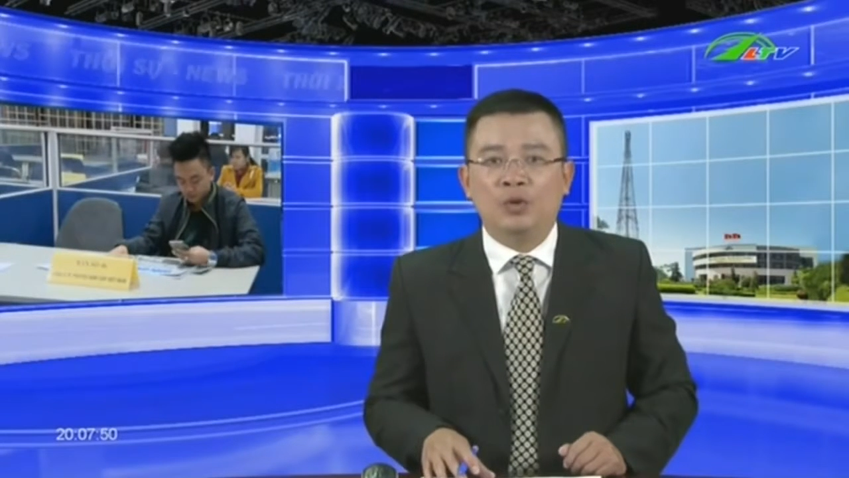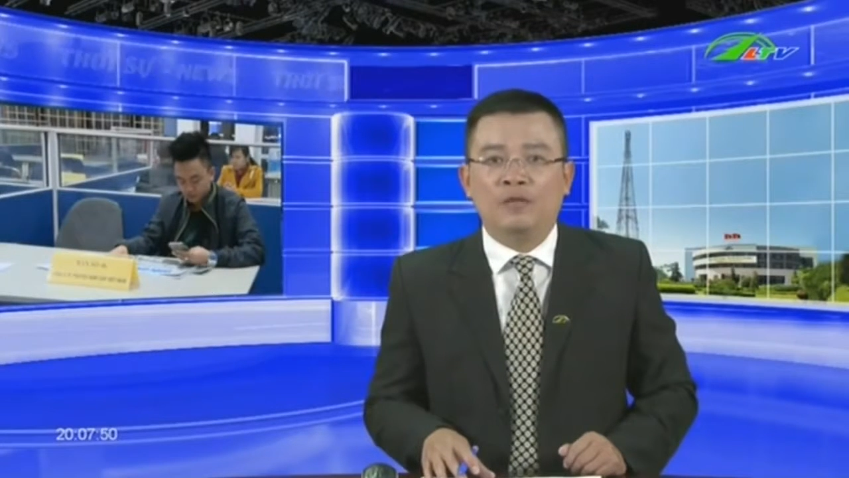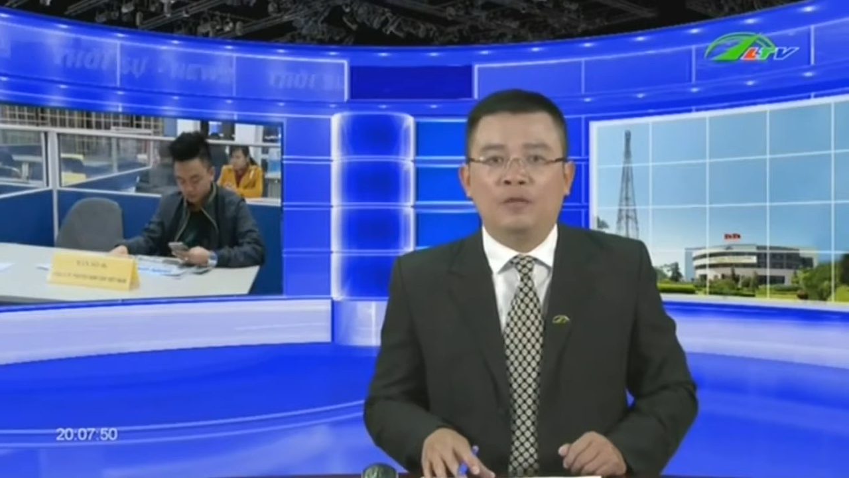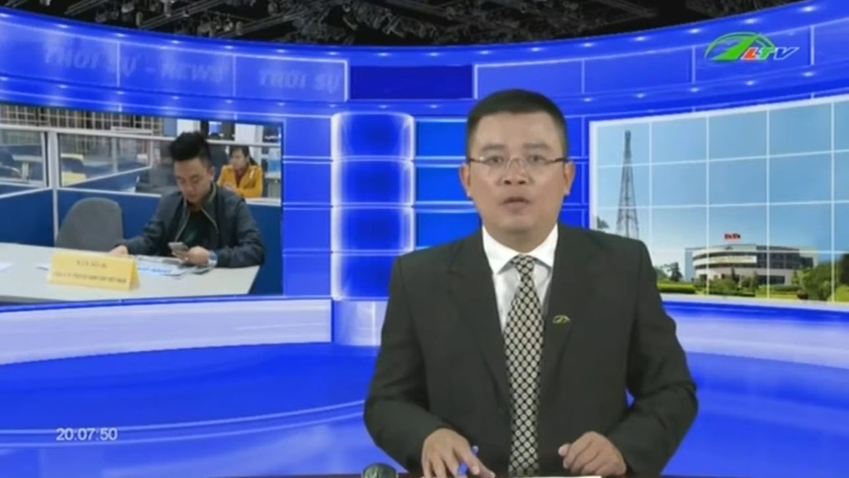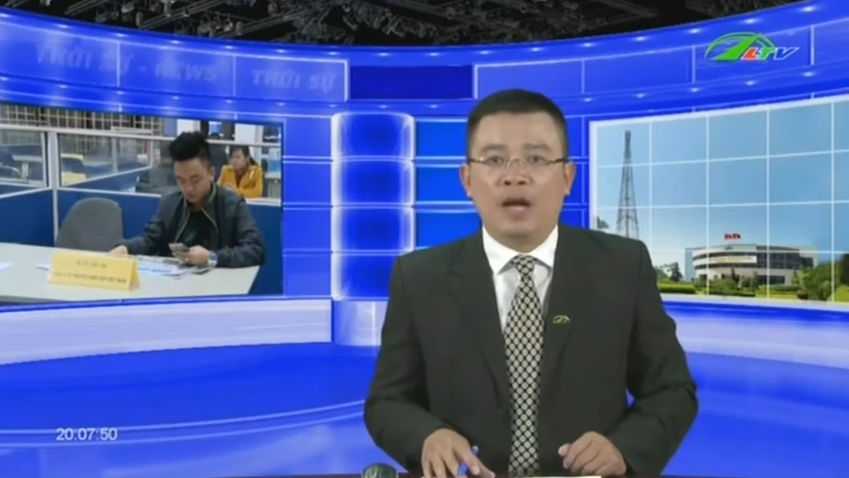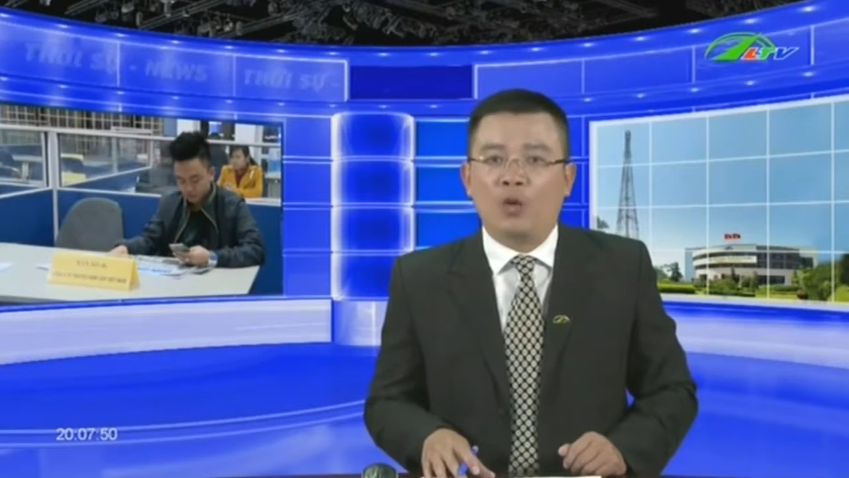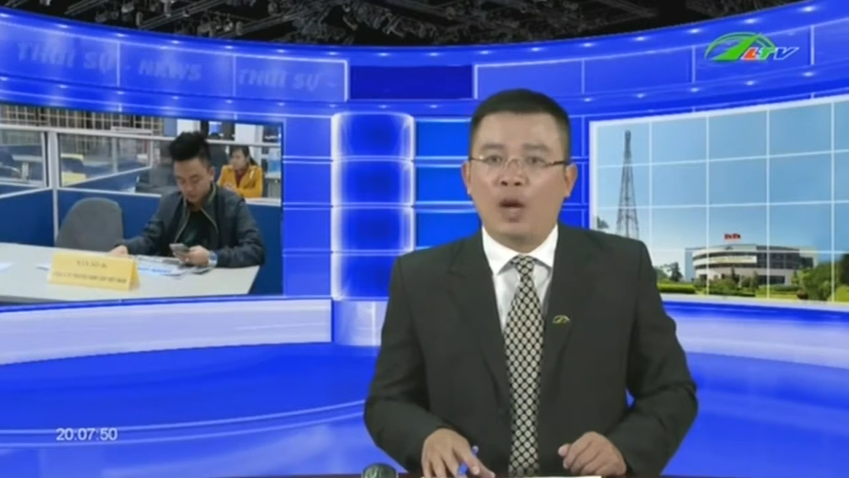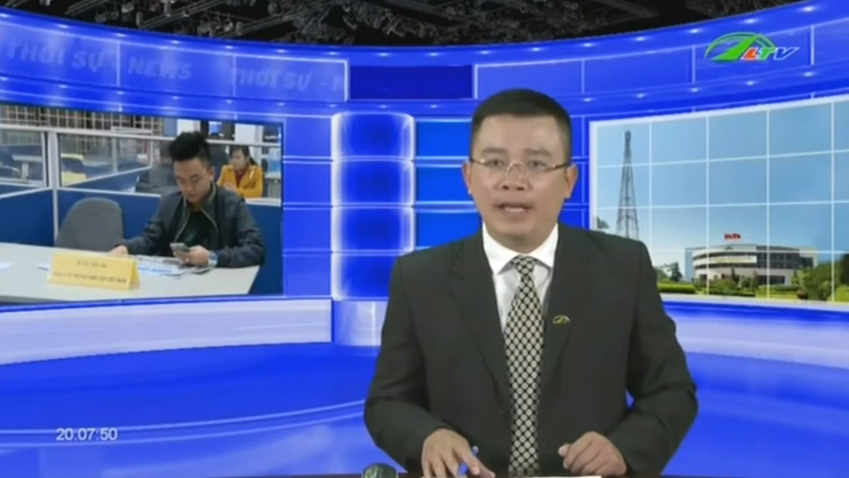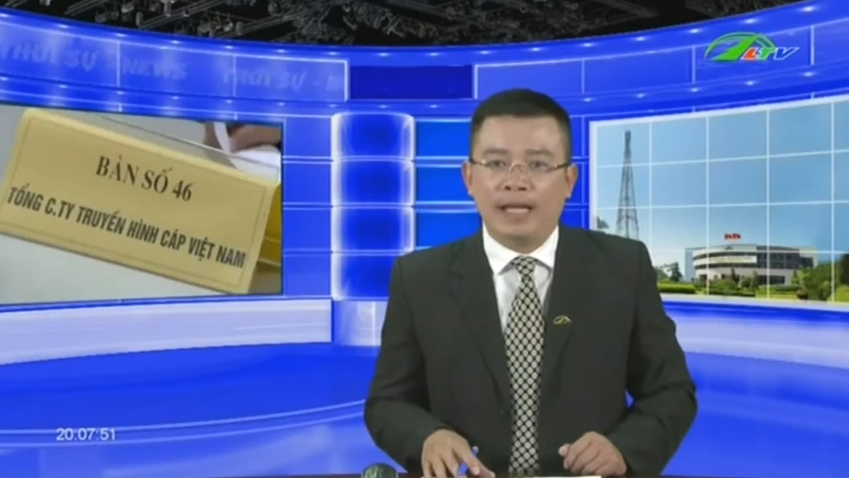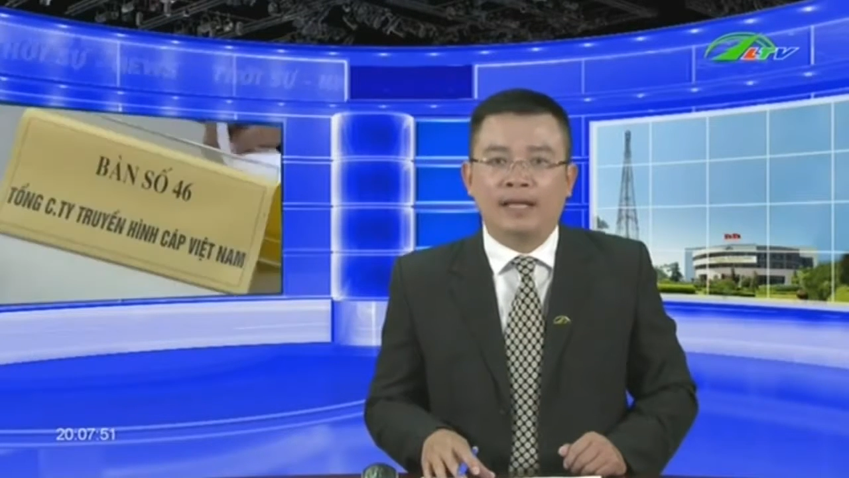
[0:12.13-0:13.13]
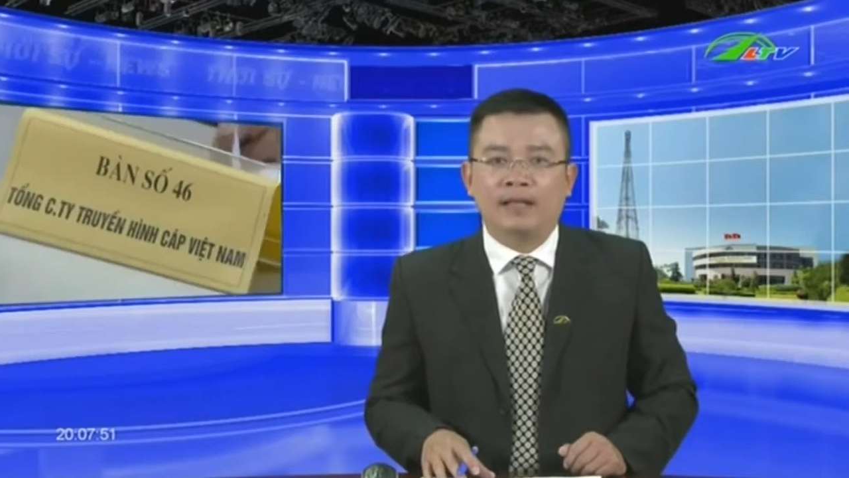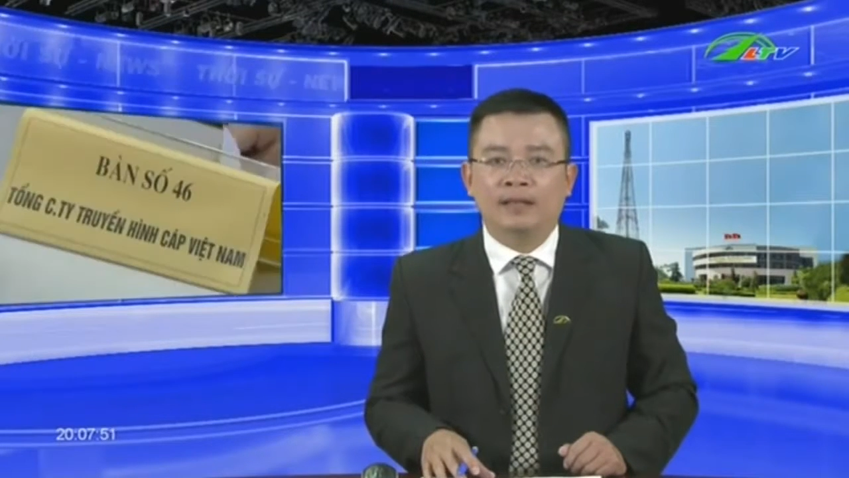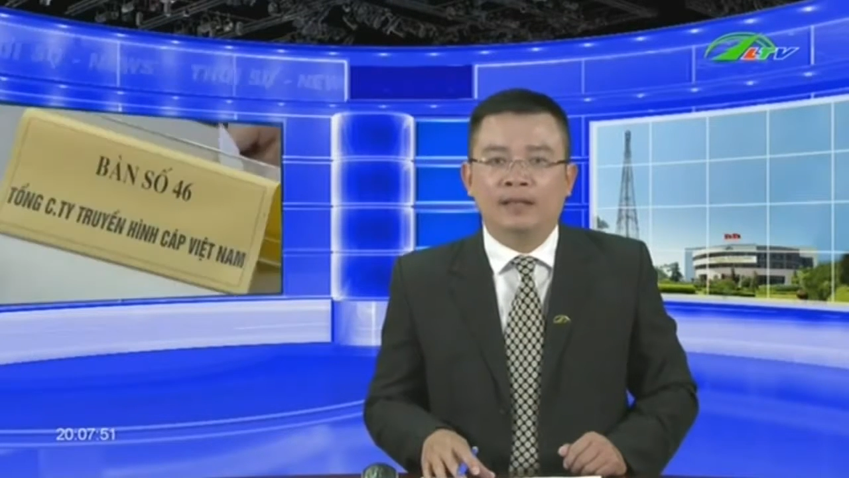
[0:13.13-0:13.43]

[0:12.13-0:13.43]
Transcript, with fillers: dịch vụ và hàng hóa gia tăng.